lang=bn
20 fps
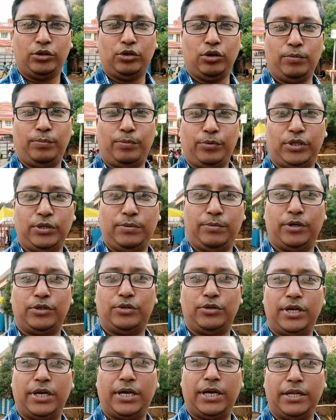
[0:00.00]
তো প্রতি
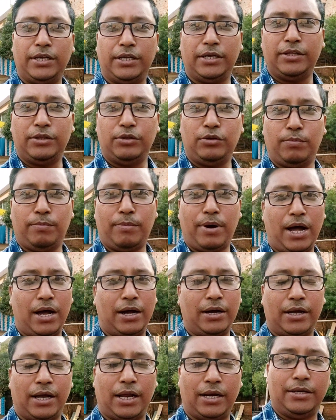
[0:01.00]
বছর এখানে কিন্তু মা
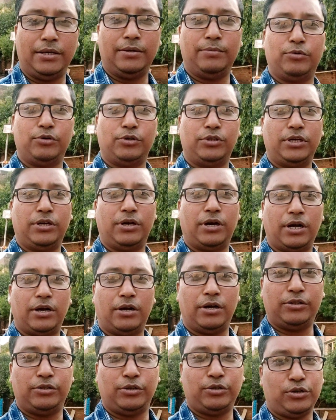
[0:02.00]
কালীর মূর্তি
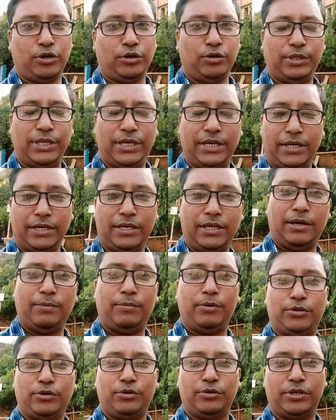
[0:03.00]
করা হয় তো চলো দেখে নিই
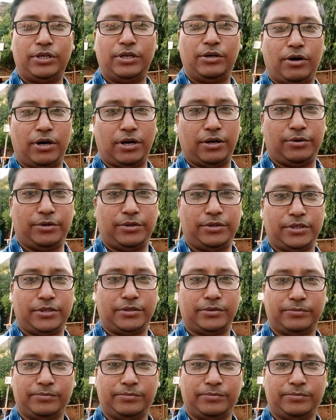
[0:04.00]
এবছরও কি করা হয়েছে